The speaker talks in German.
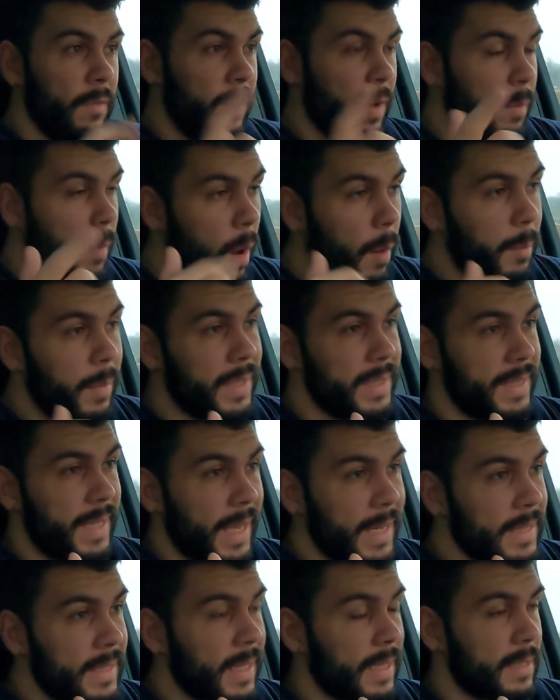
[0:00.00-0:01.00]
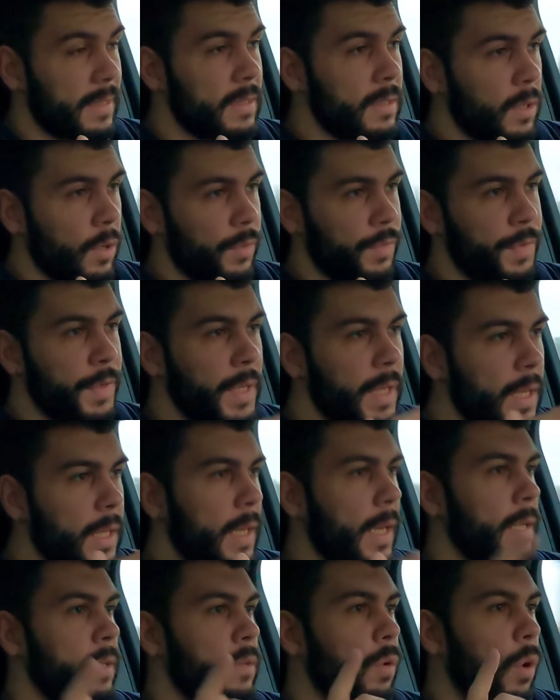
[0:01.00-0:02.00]
Wenn man bedenkt, dass es noch viele
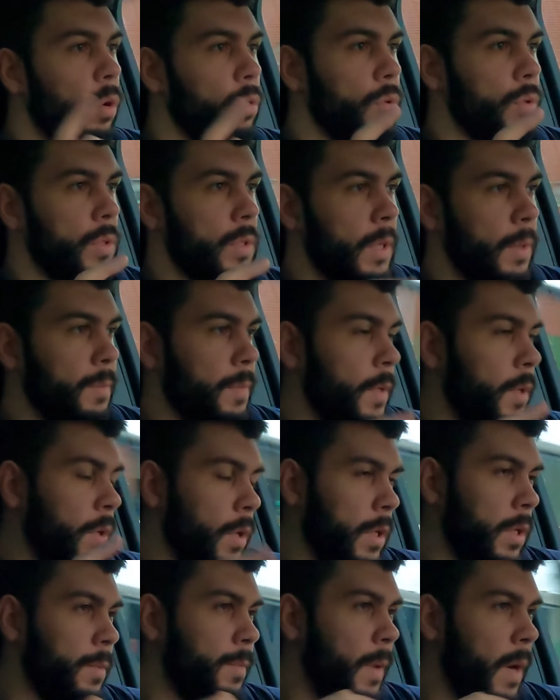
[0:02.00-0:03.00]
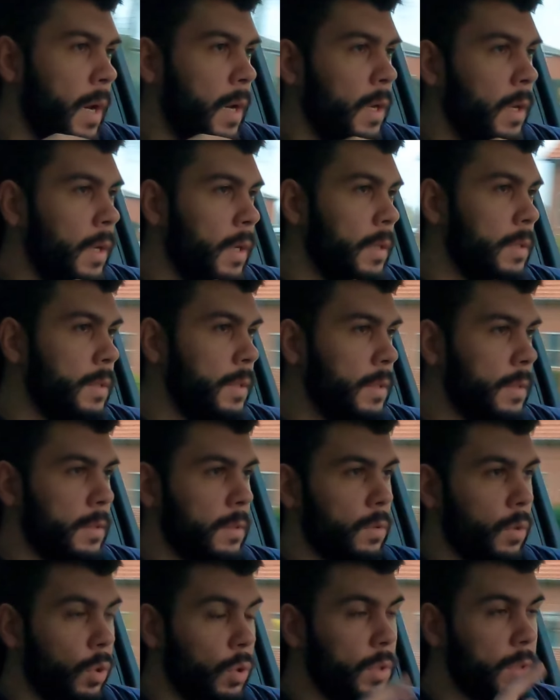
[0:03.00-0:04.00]
Elektroautos gibt, die noch nicht mal
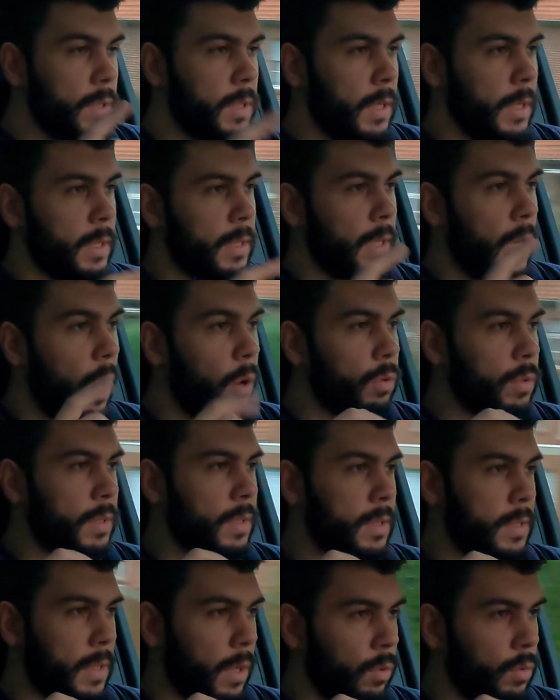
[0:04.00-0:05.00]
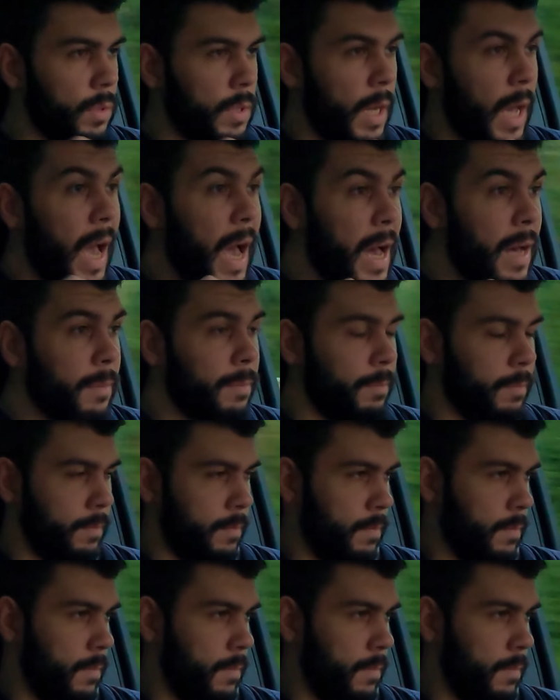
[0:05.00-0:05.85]
diesen künstlichen Außensound haben.